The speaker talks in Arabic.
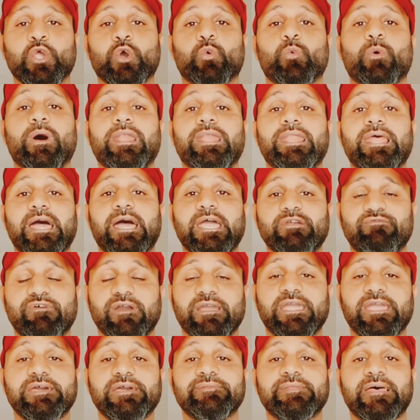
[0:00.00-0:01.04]
ولا
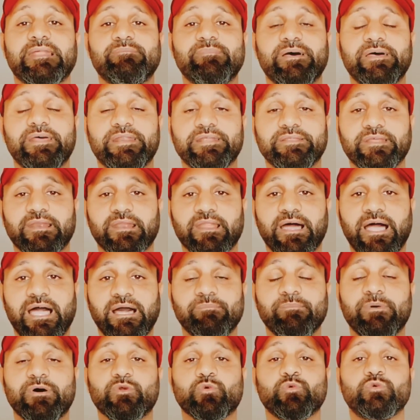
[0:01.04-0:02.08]
هيفاجئنا المارد الاحمر